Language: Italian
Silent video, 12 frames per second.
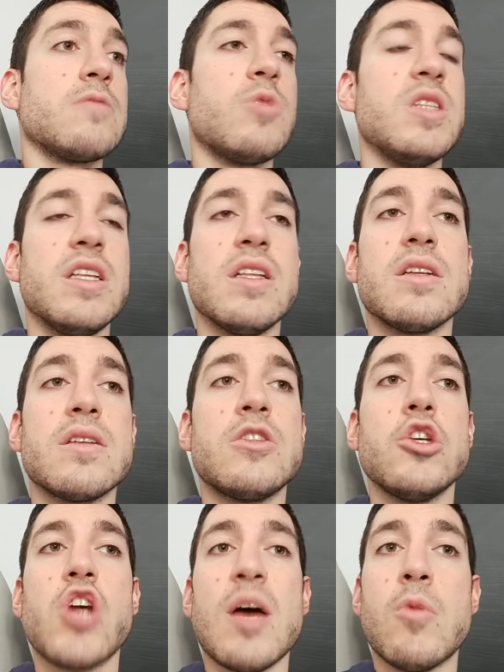Quindi
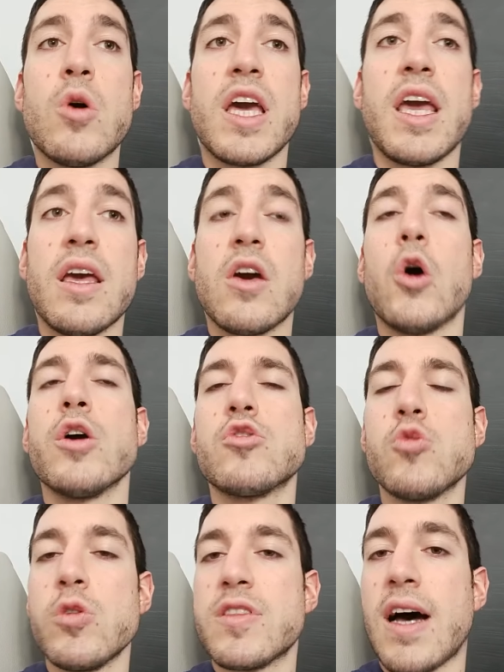diciamo che ho
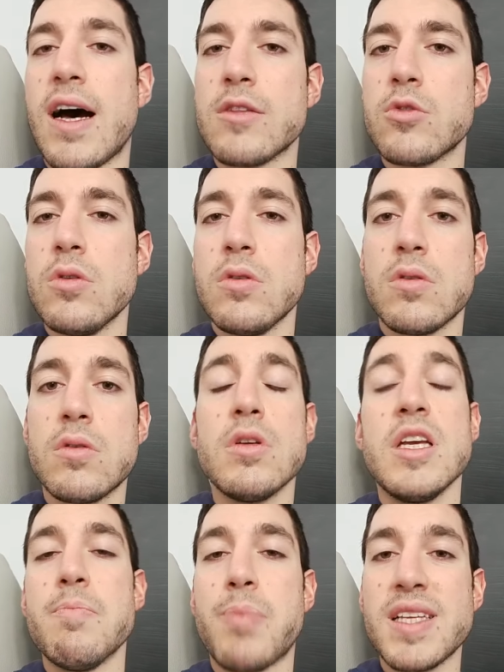esultato
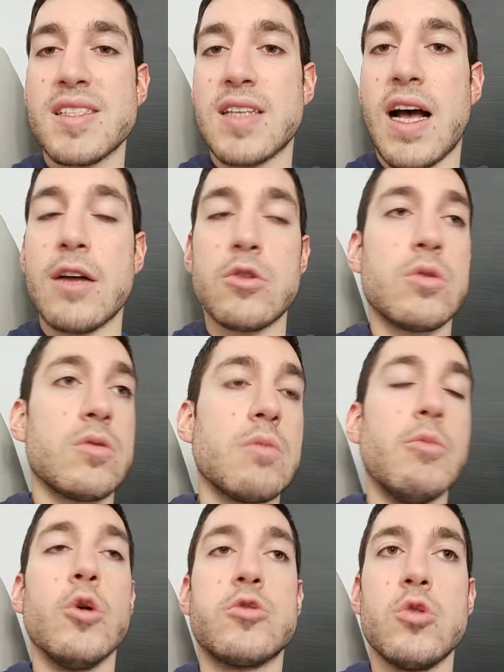in passato
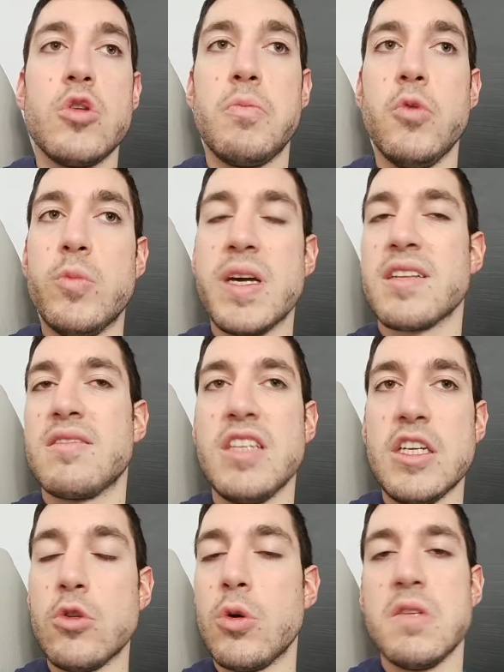molto di più per
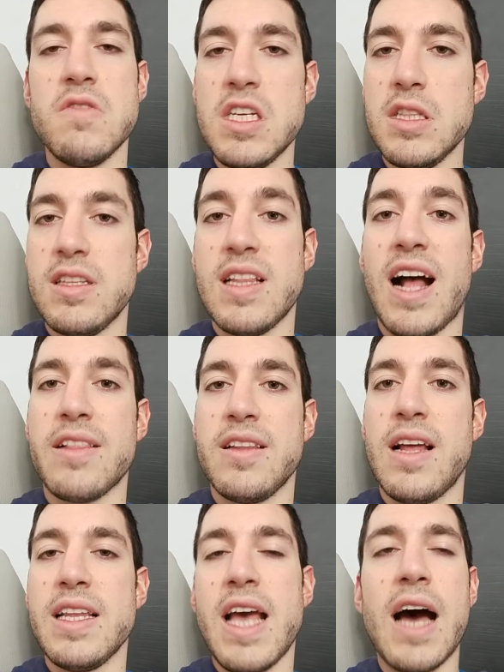titoli vinti da altri
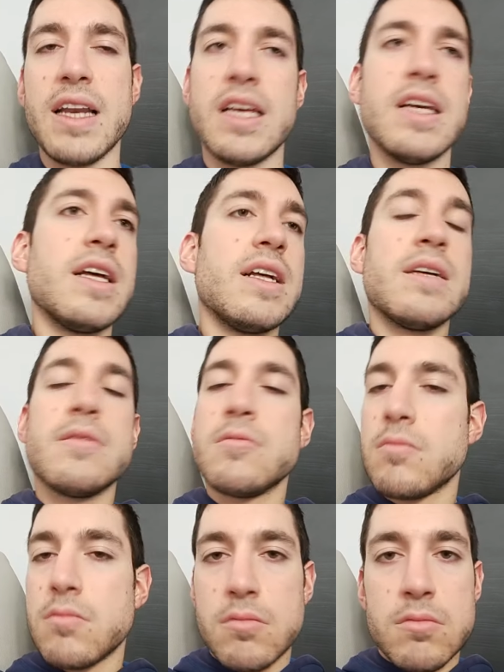italiani
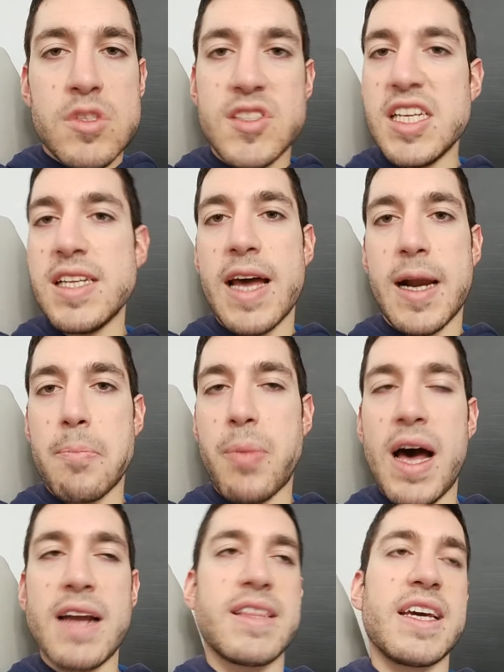Sinner a
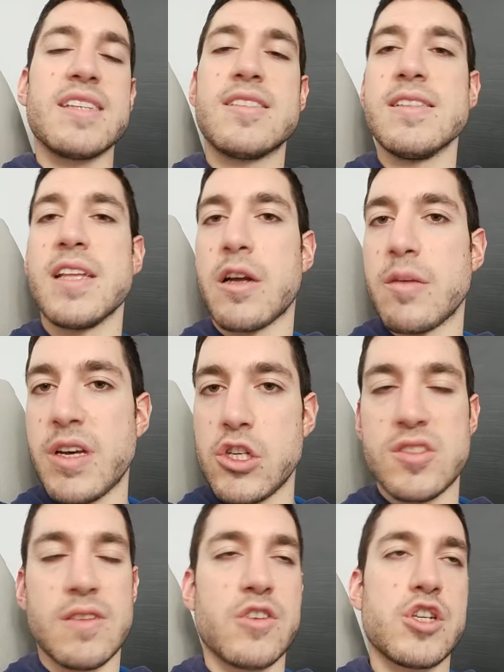parte, che Sinner vabbè ci
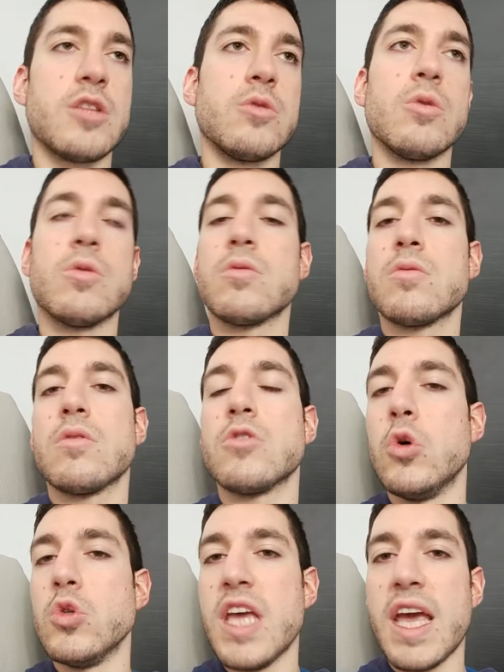sta facendo
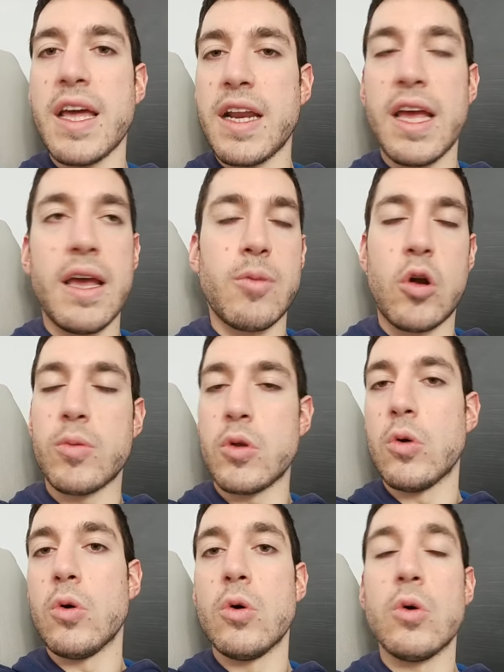godere
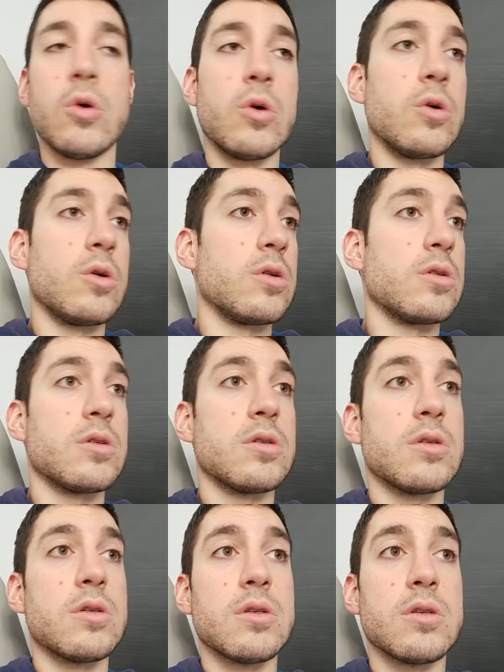proprio
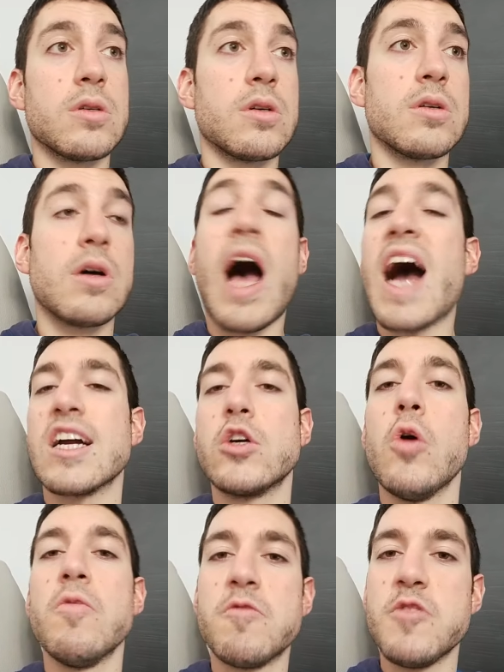eh, a
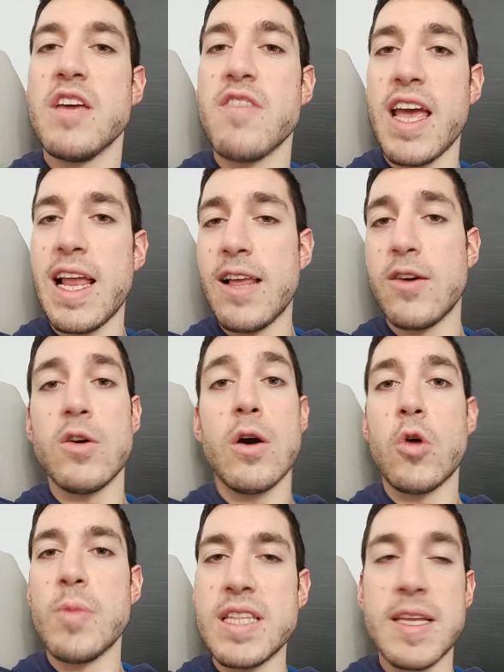gonfie
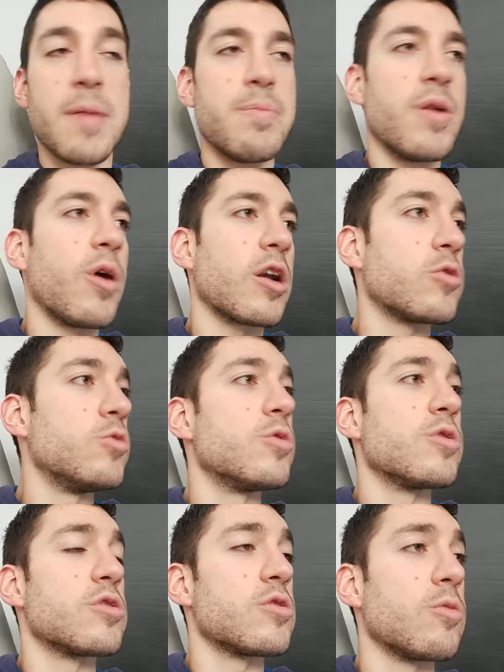vele, come direbbe
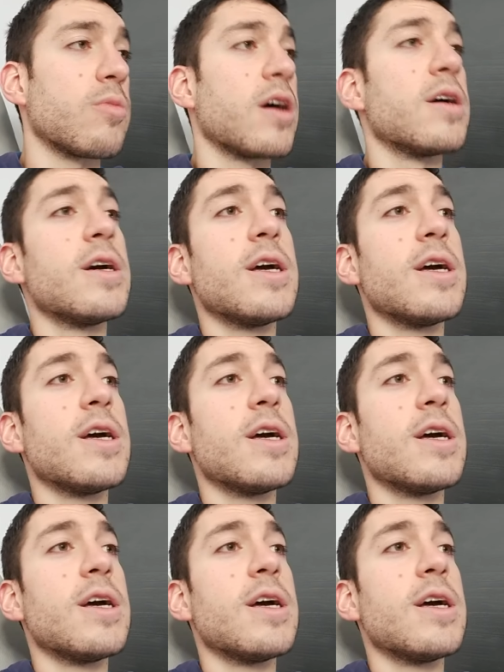qualcuno, insomma.